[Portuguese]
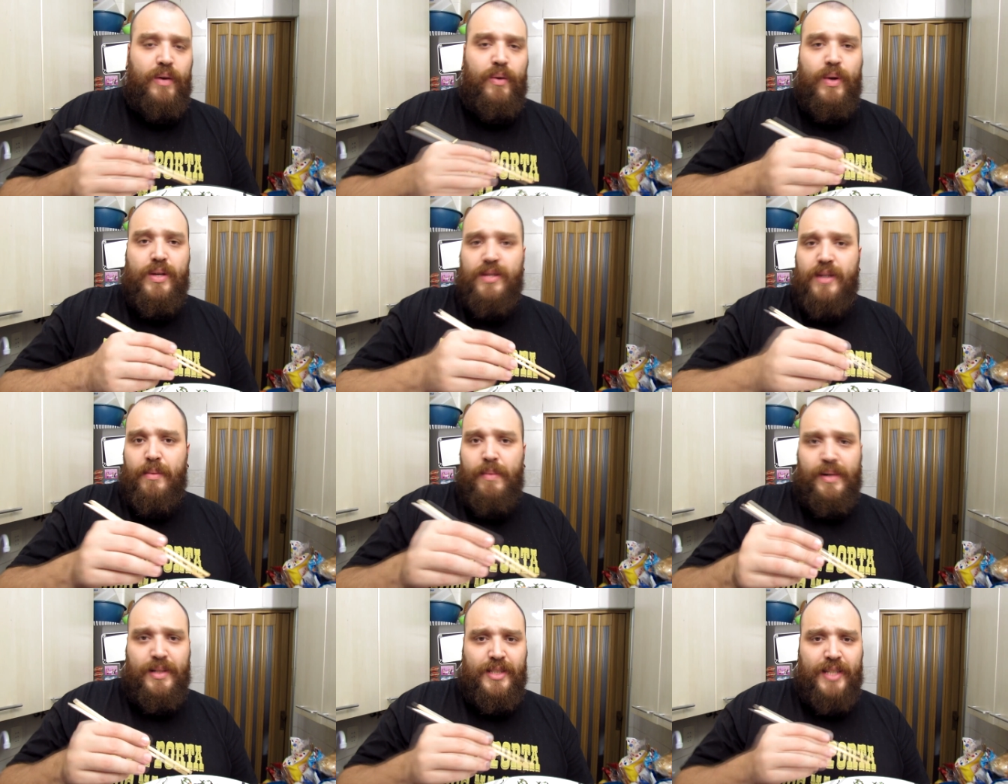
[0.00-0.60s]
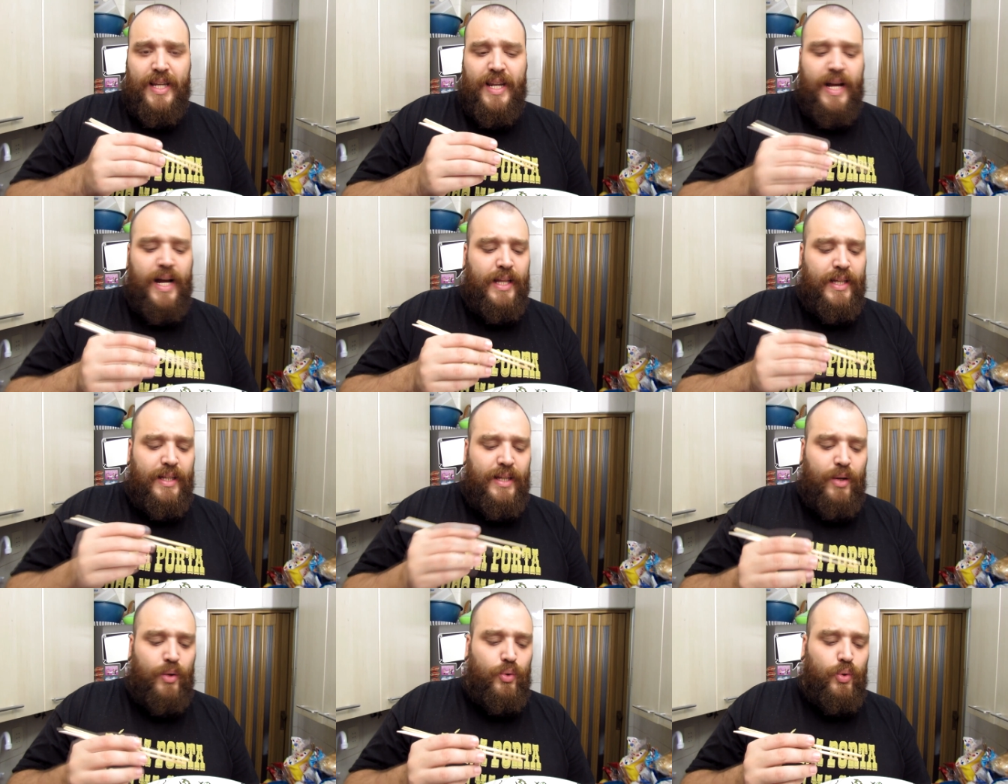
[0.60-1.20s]
com essa
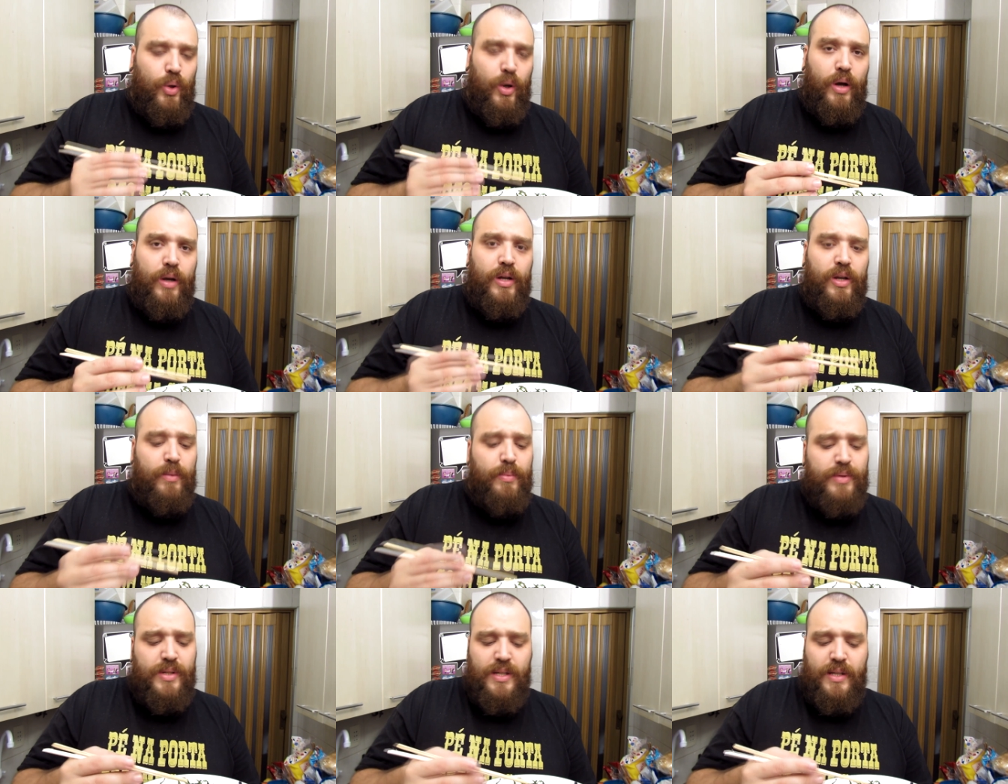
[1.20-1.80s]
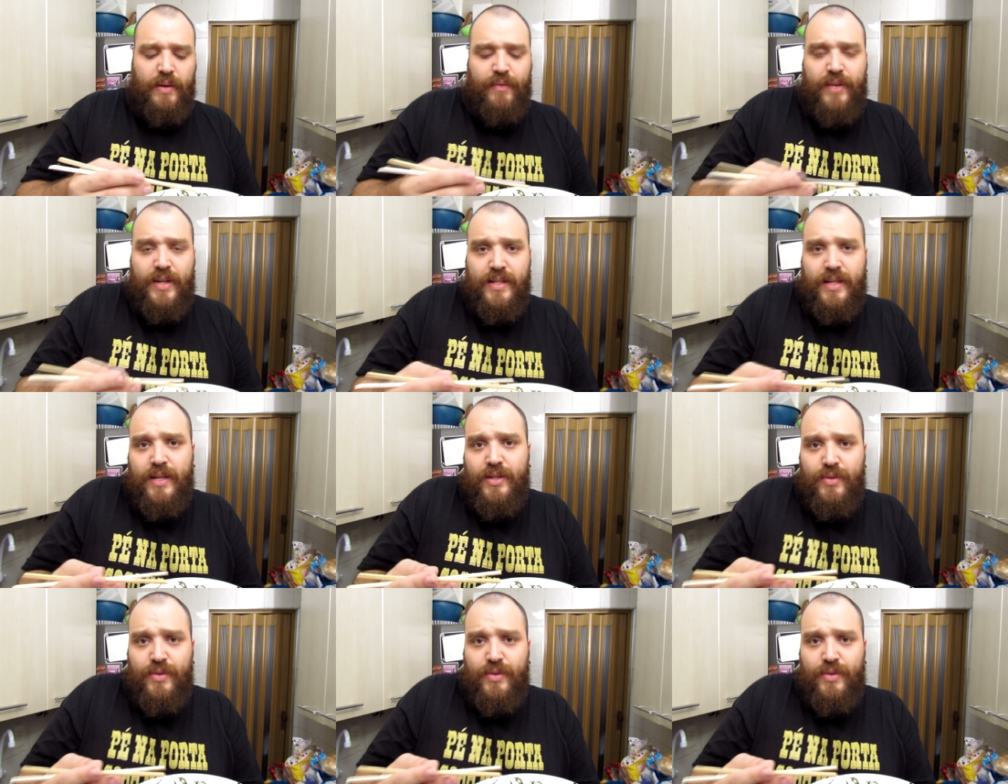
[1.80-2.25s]
maçaricada dá um toque, não precisa fazer